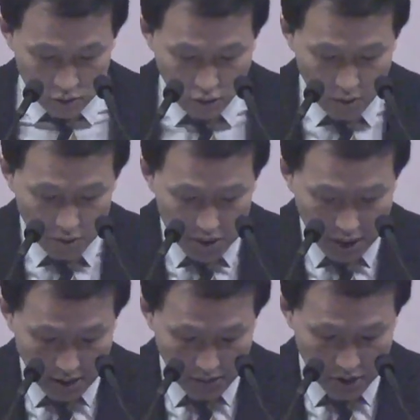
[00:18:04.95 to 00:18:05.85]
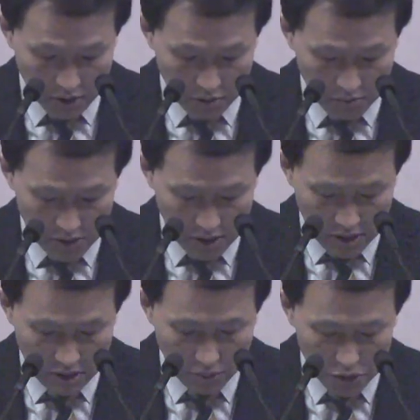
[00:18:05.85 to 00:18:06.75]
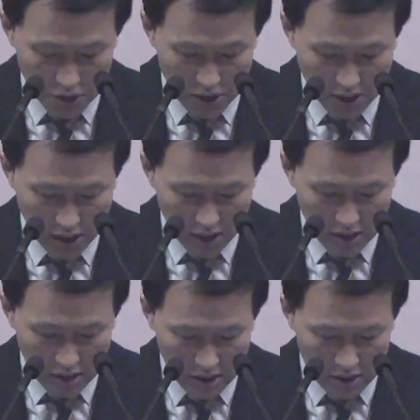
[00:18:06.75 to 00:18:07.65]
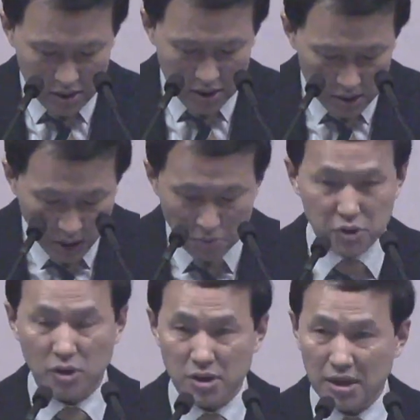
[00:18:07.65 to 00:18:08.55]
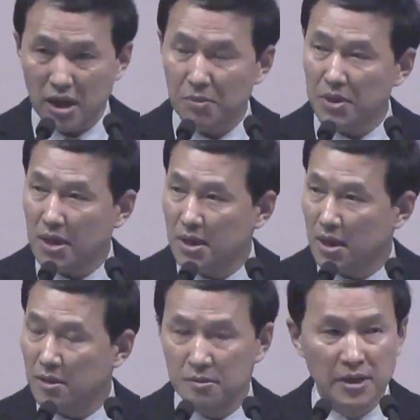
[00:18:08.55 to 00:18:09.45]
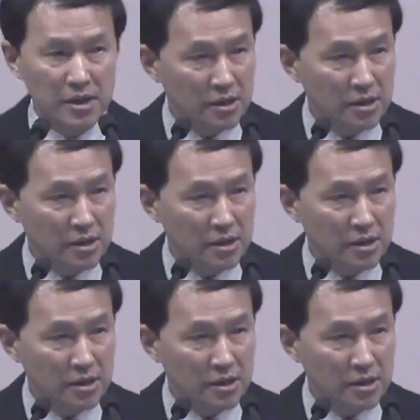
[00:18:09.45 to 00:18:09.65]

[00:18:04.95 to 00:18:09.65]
누가복음 1장 3절에도 보면 그 모든 일의 일을 근원부터 살폈다 하잖아요.